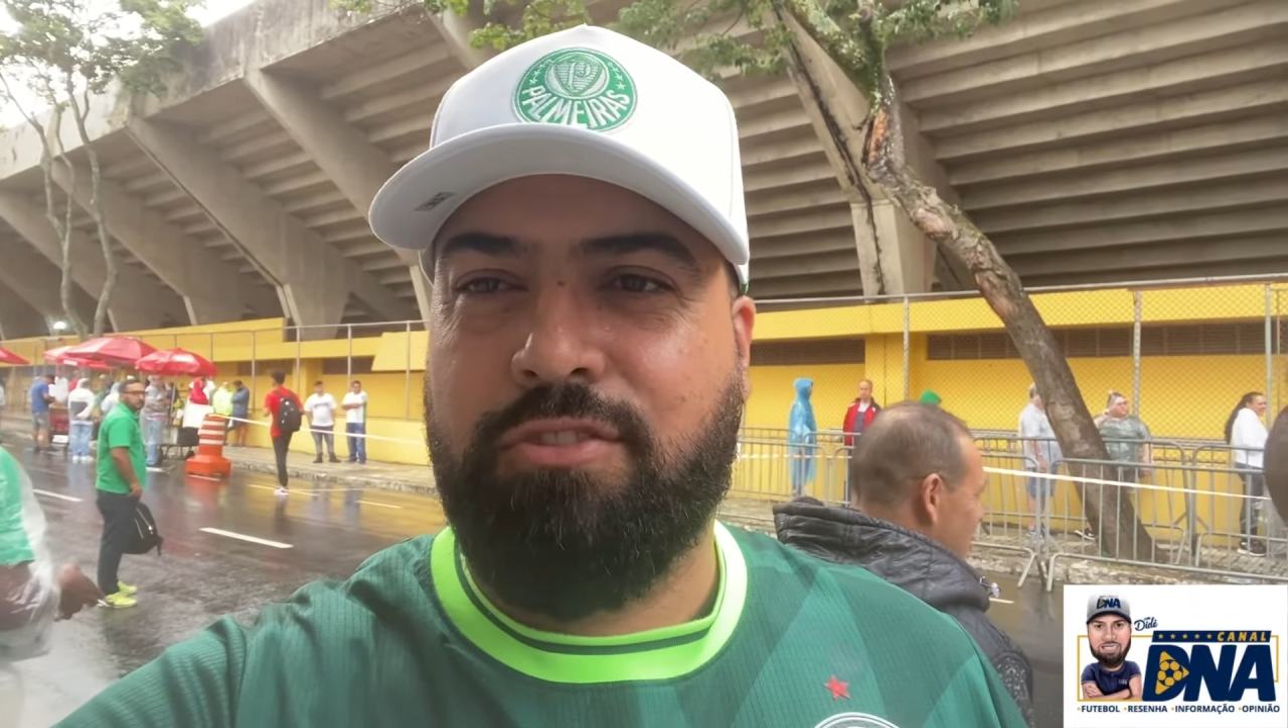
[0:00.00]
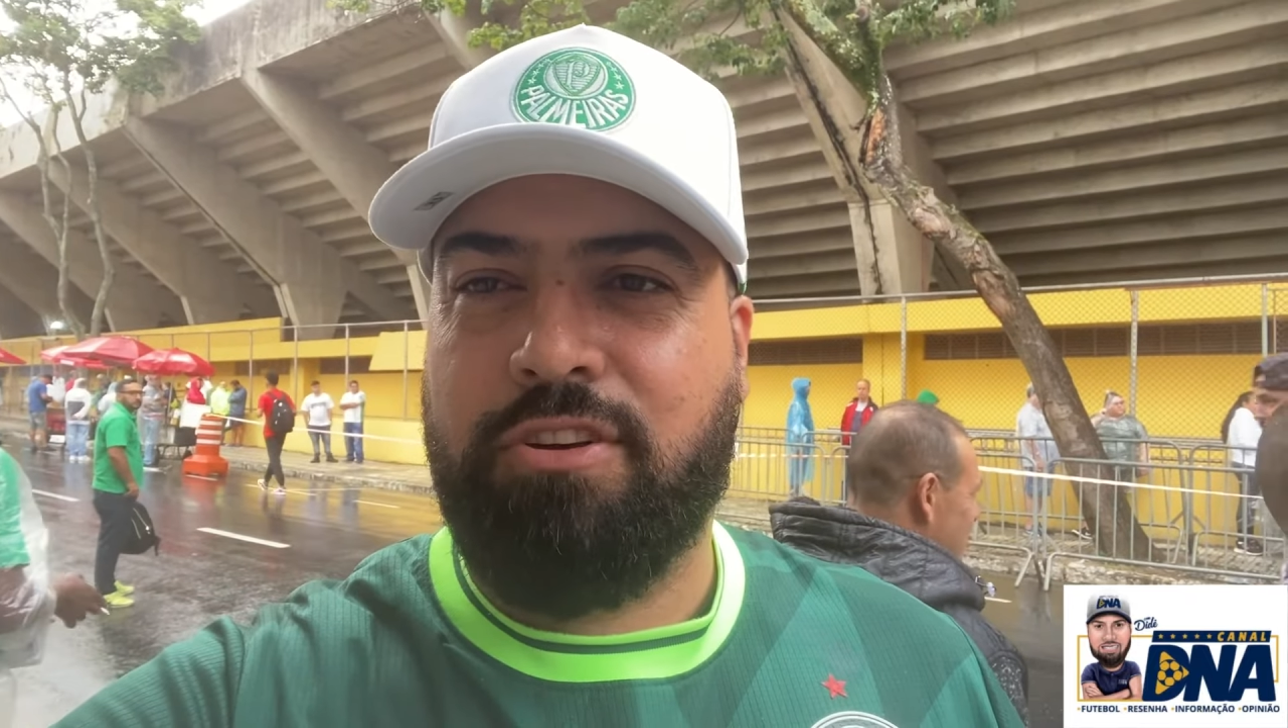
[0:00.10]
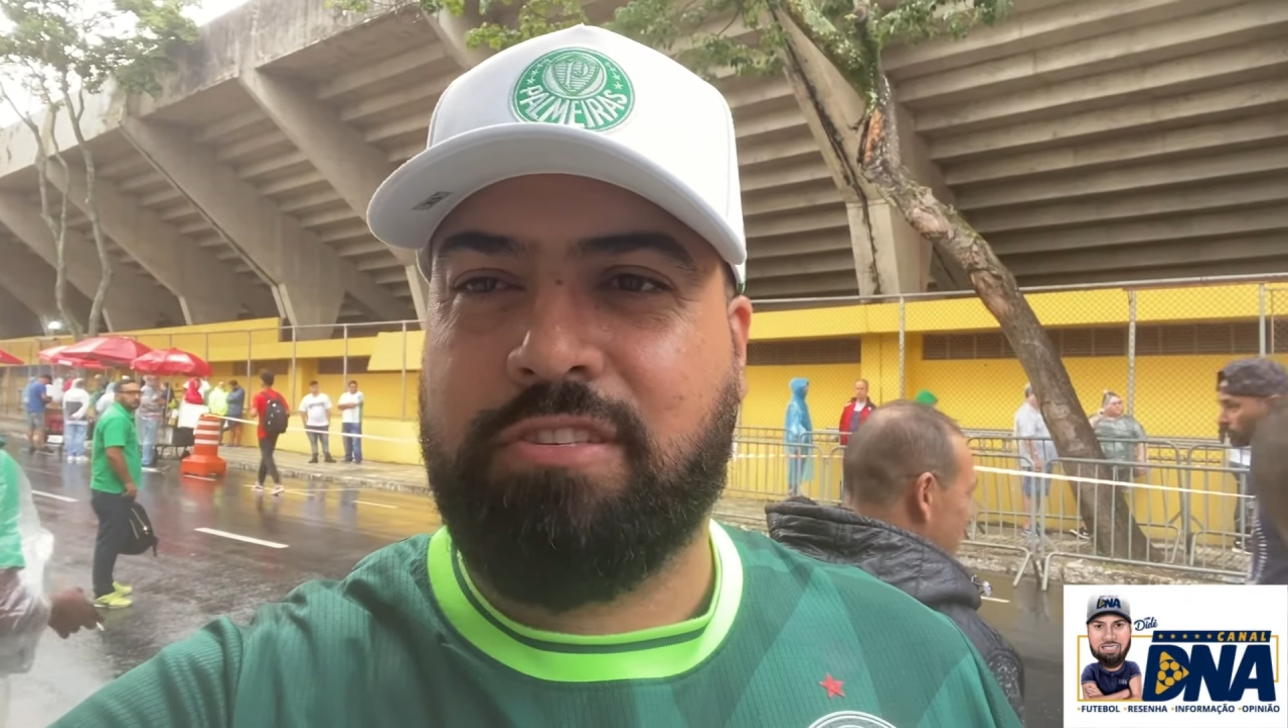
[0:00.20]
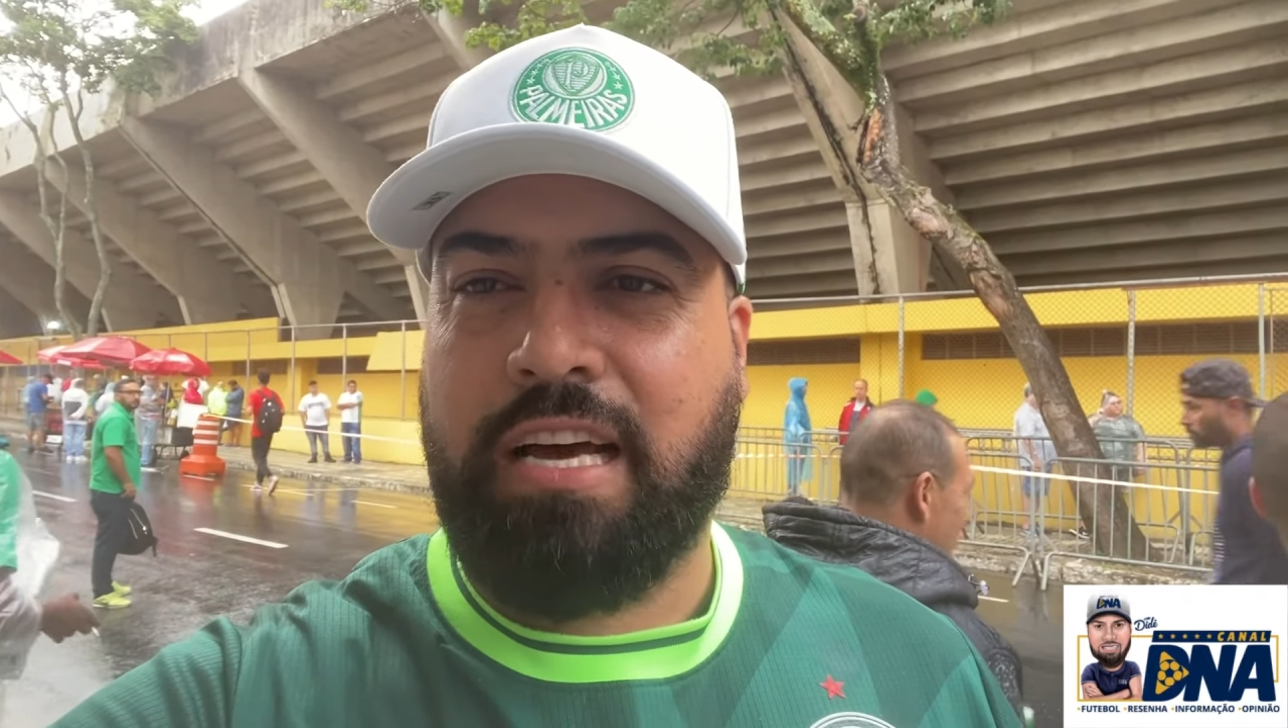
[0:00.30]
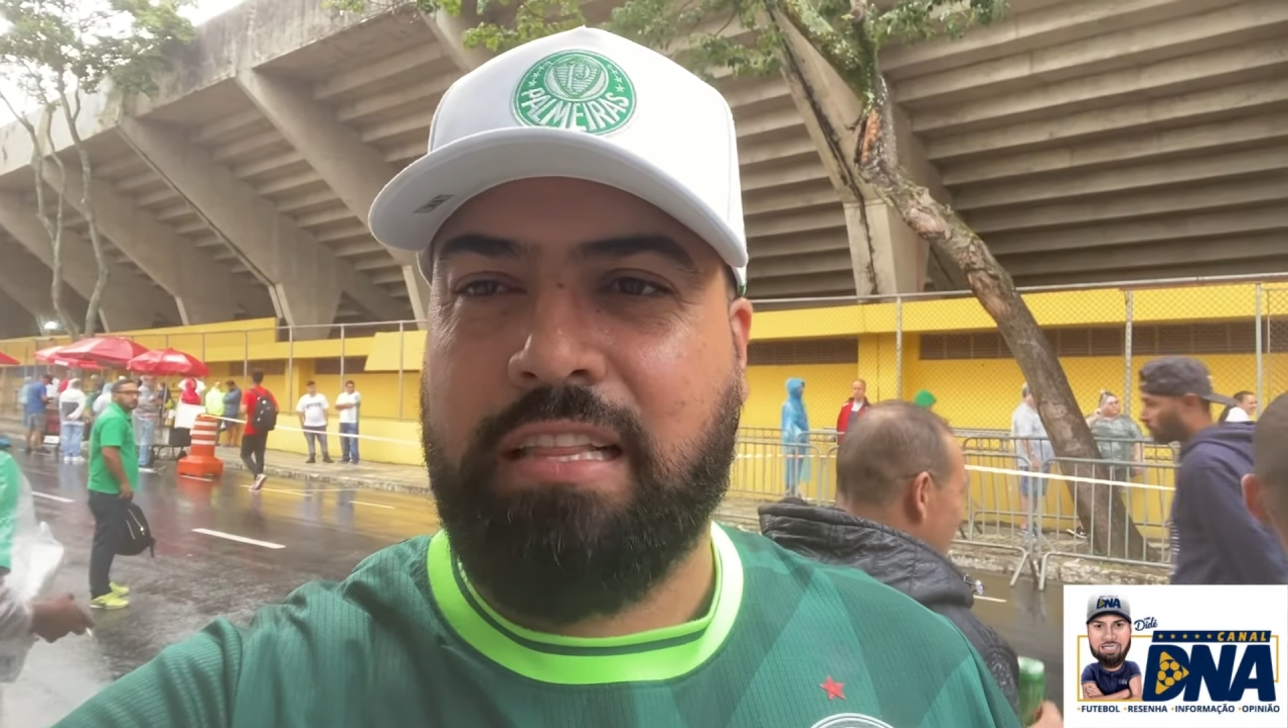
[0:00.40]

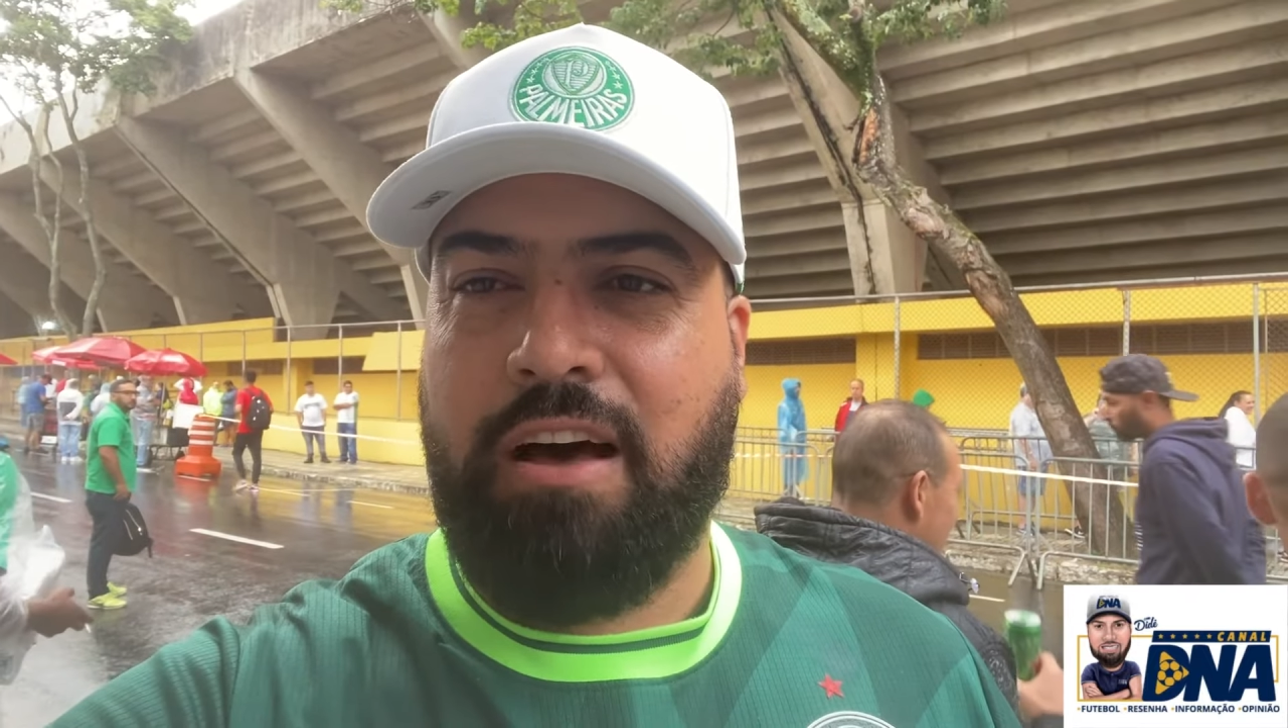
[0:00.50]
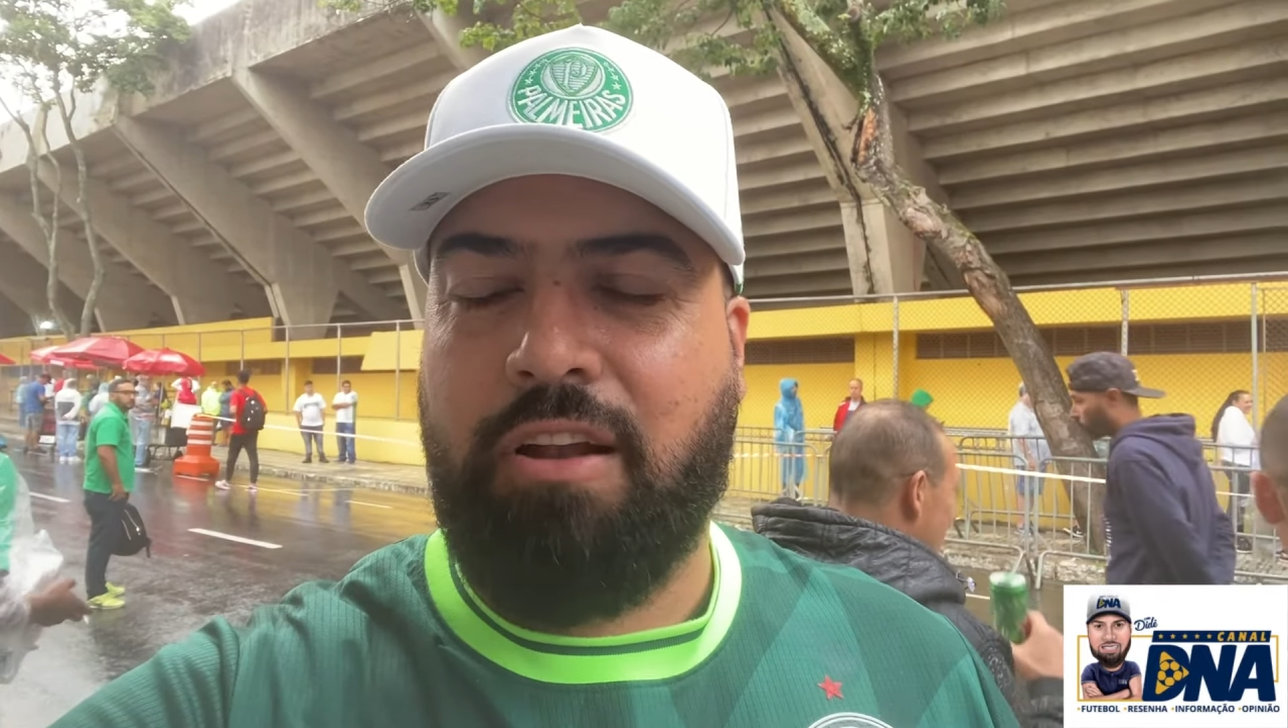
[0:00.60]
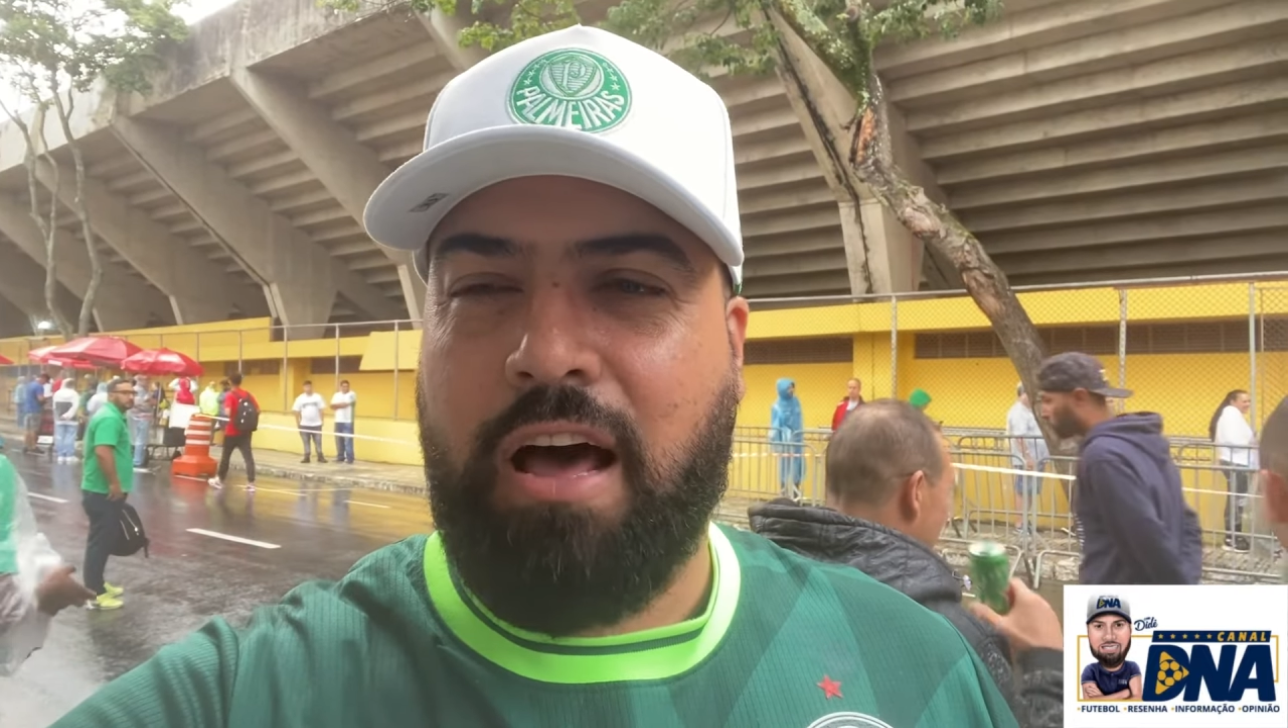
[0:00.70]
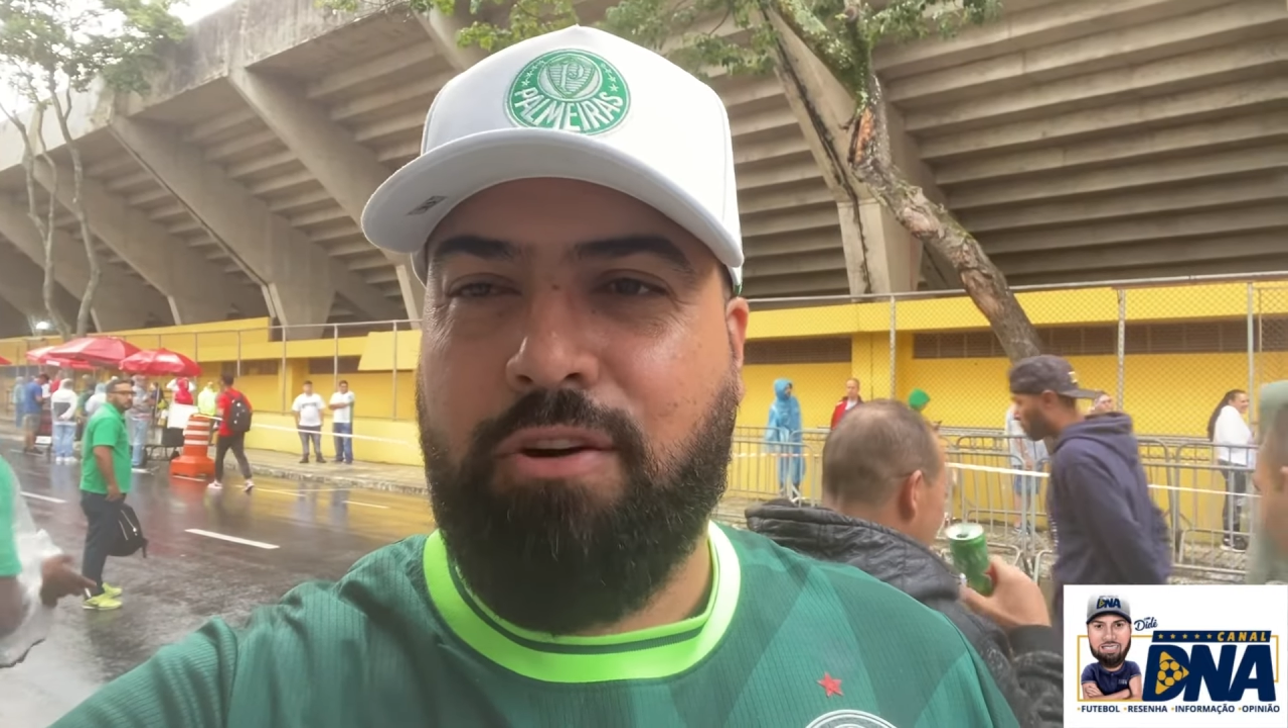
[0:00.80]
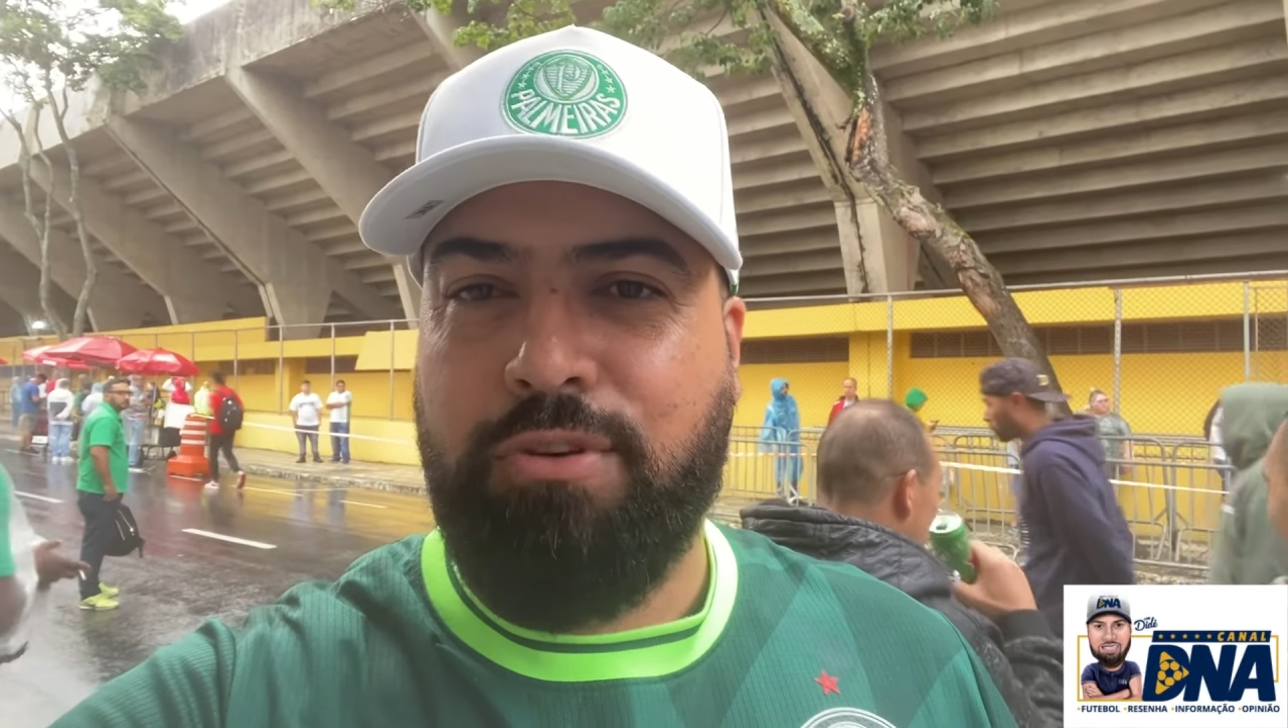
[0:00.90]
nosso canal lá,